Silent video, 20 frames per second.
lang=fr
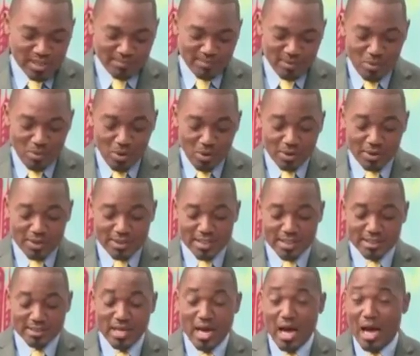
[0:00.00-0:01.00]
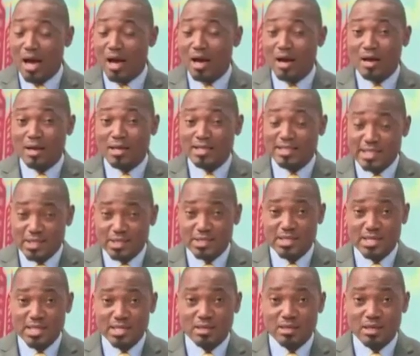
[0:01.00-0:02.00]
tout simplement que c'est un
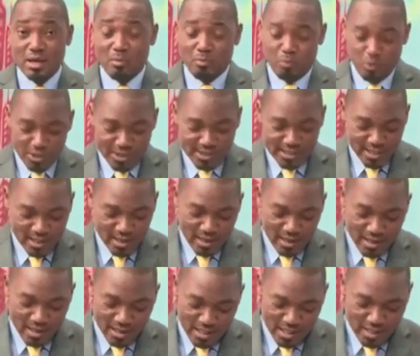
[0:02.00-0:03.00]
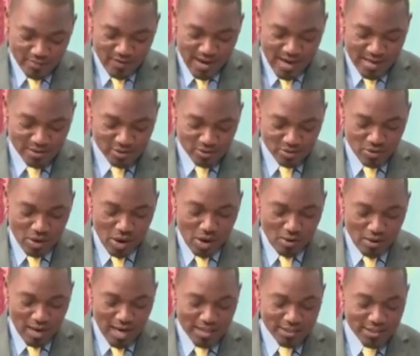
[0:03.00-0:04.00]
DCI politique qui va être
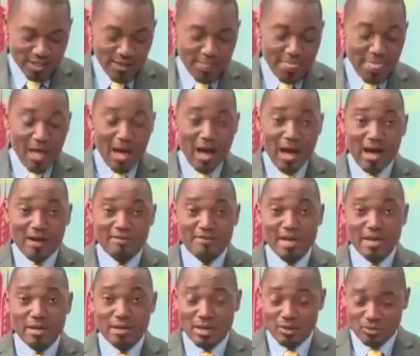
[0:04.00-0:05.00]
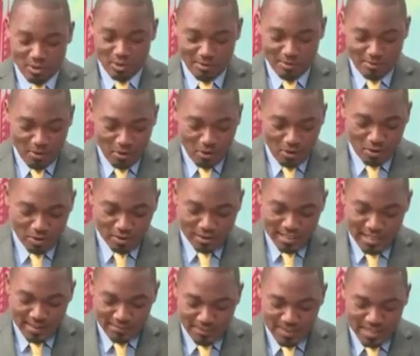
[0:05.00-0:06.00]
engagé avec notamment
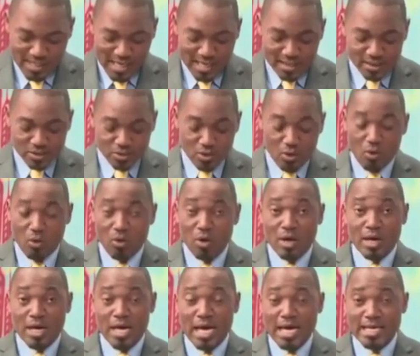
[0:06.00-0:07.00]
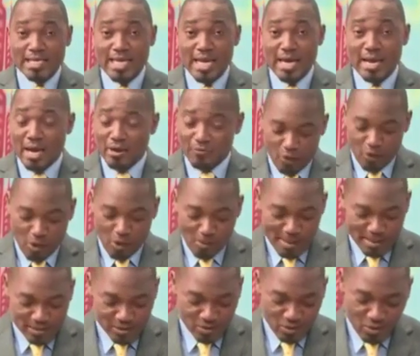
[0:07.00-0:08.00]
l'implication euh, des
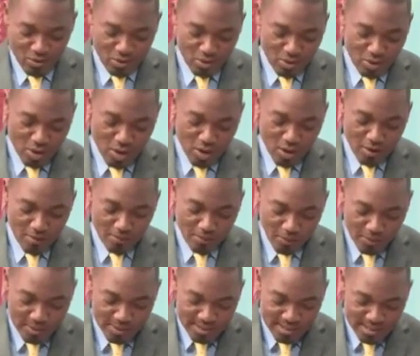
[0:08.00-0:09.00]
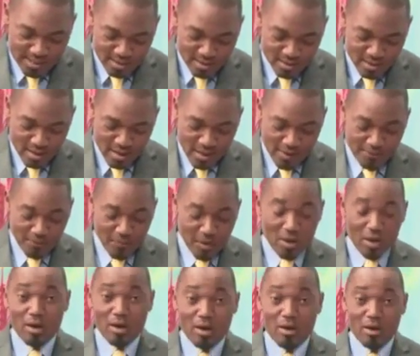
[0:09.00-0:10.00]
formations euh, politiques.
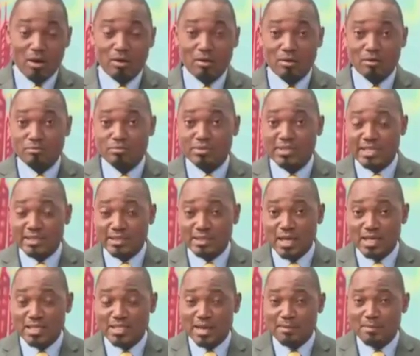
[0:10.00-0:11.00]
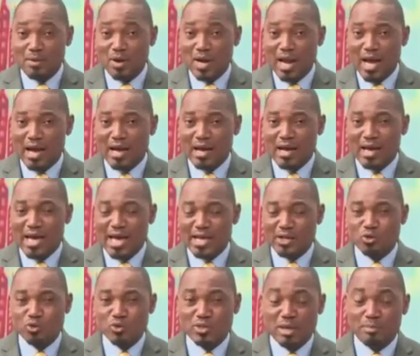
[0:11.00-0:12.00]
Euh, cet examen-là
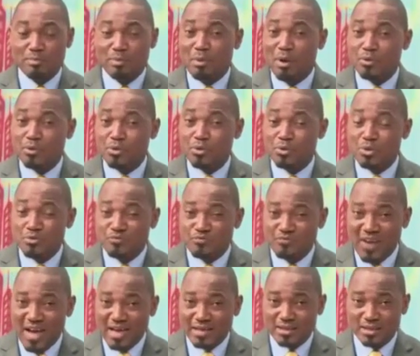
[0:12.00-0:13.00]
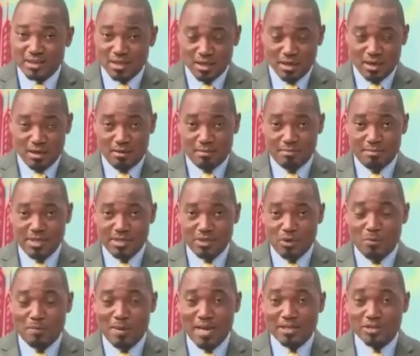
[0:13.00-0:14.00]
est tout simplement une farce
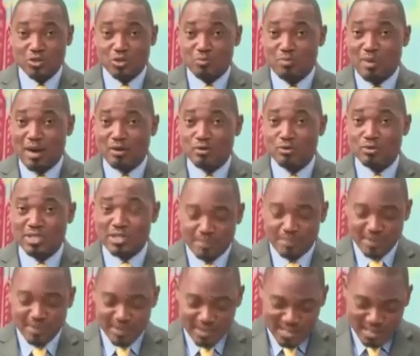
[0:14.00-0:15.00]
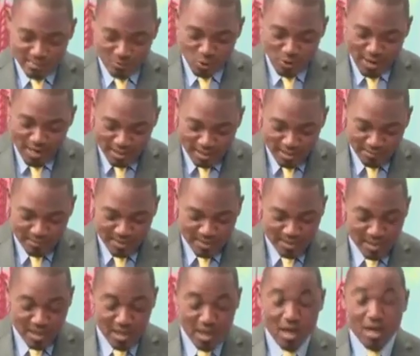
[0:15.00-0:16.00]
mise en place par le CPDM, le
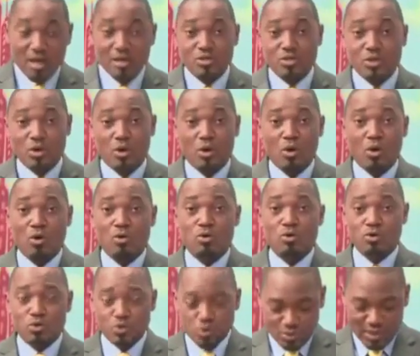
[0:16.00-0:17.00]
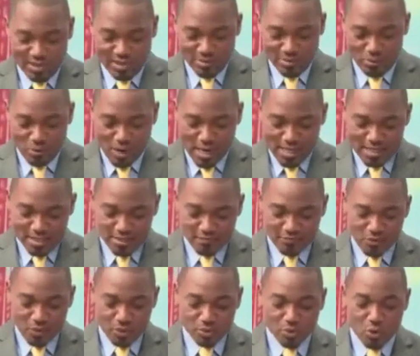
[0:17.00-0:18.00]
RDPC, selon le Social
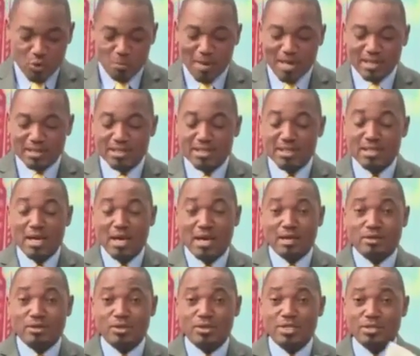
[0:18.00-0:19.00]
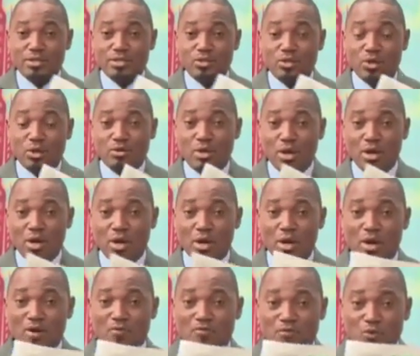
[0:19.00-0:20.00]
Democratic Front, le parti de Nidjon
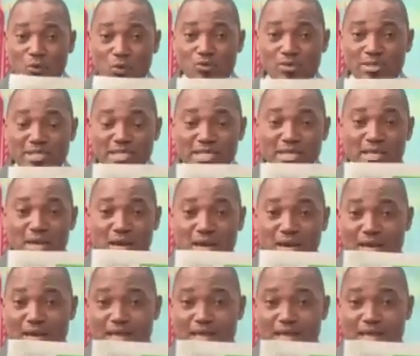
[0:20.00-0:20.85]
euh, Frondi,